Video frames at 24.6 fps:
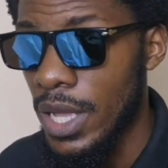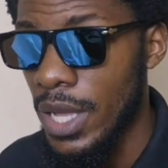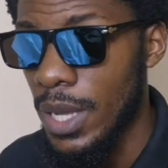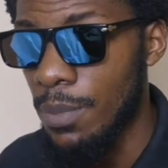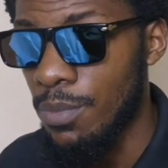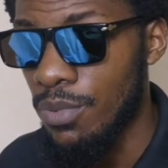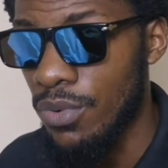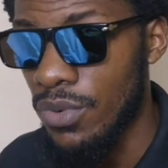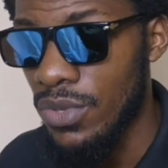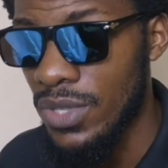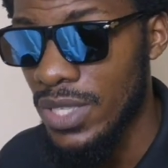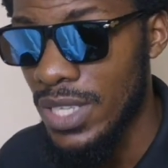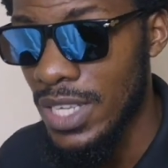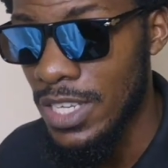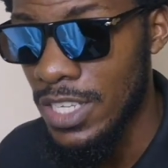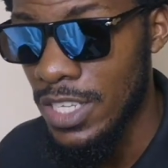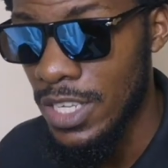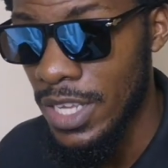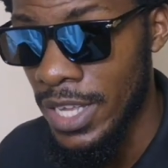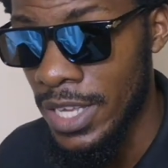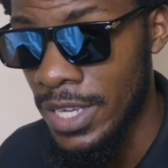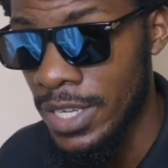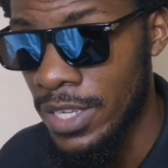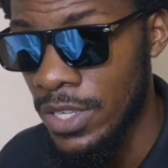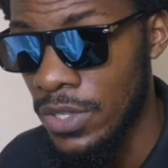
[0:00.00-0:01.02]
Et pour
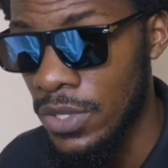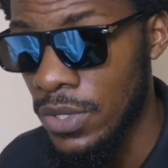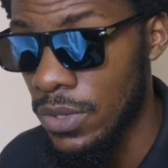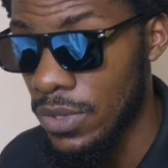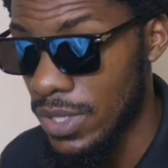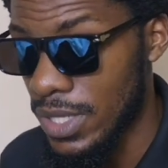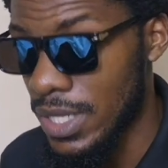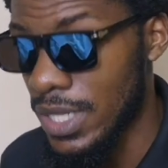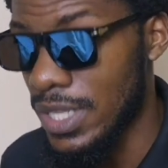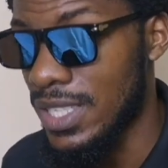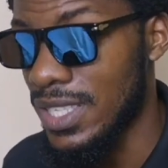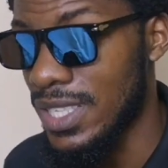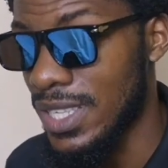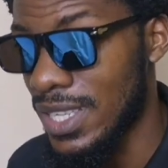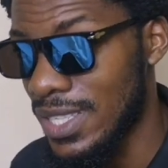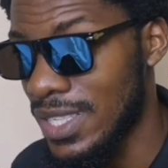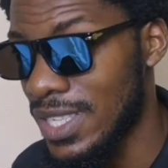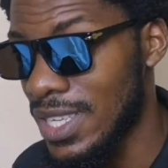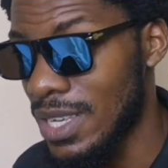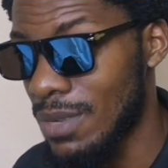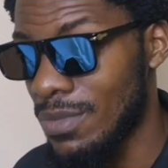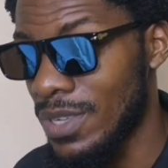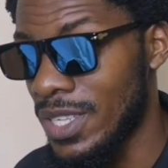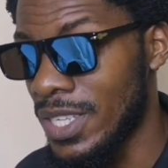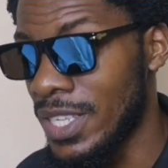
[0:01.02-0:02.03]
cette édition, cette
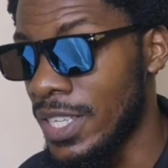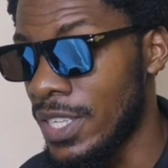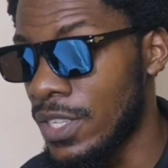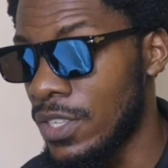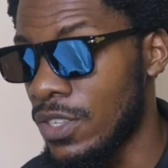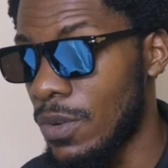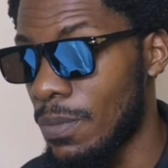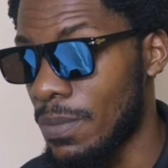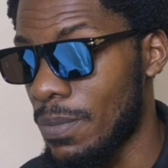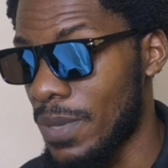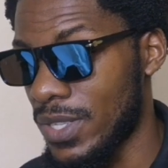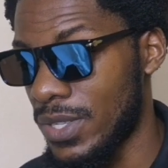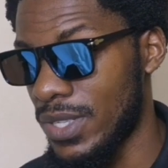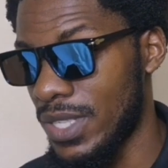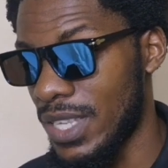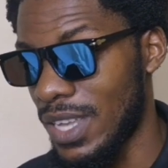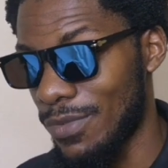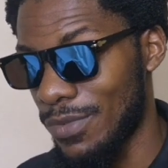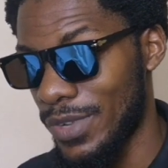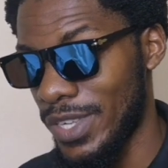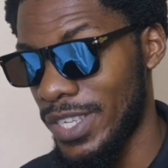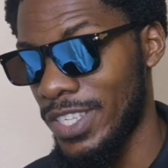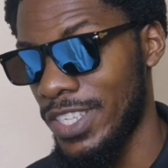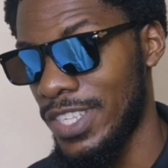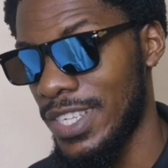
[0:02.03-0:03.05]
septième édition, parce que ça
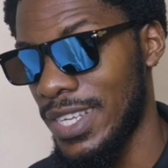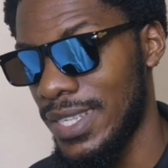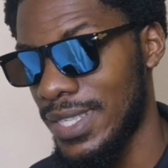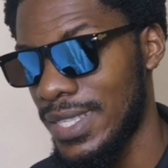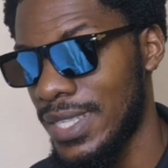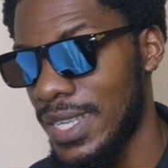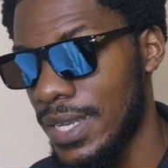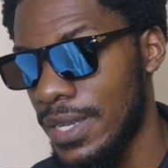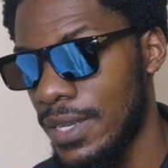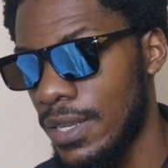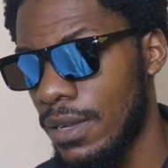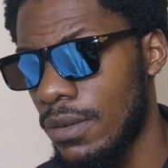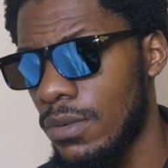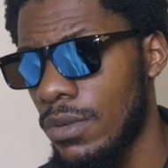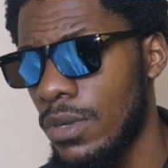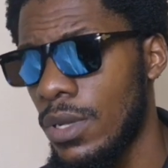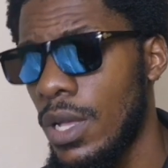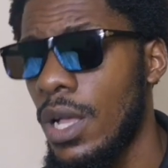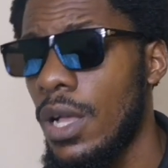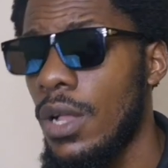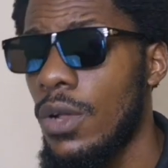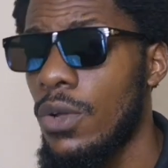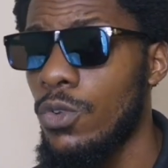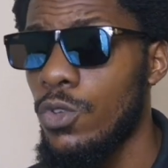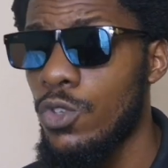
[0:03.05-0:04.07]
fait déjà sept ans,
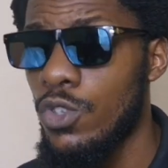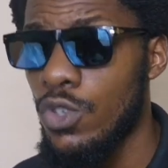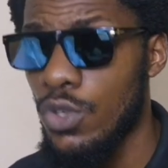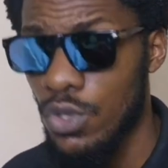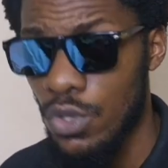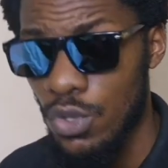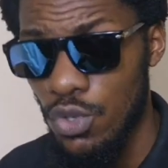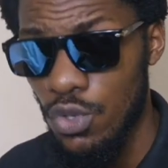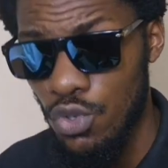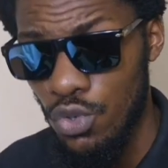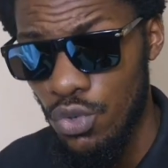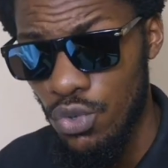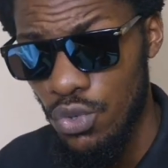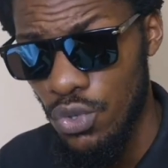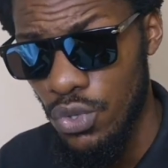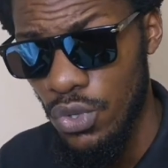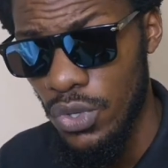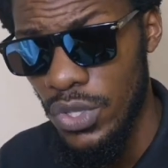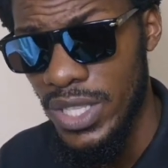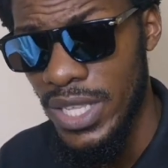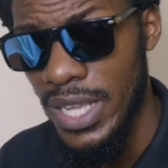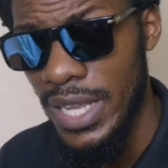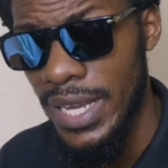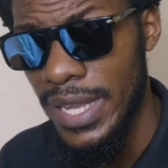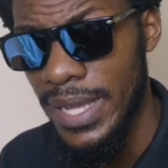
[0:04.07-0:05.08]
le jeu se joue
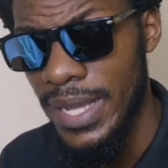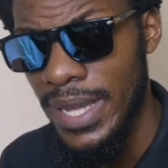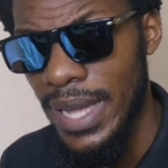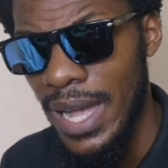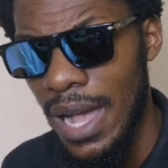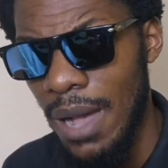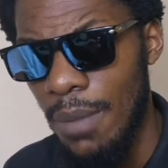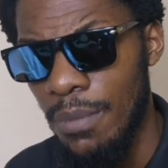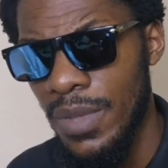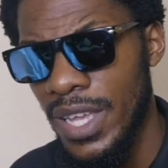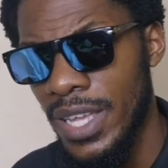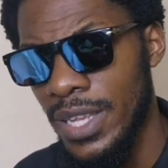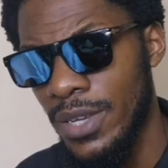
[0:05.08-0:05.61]
sur Telegram.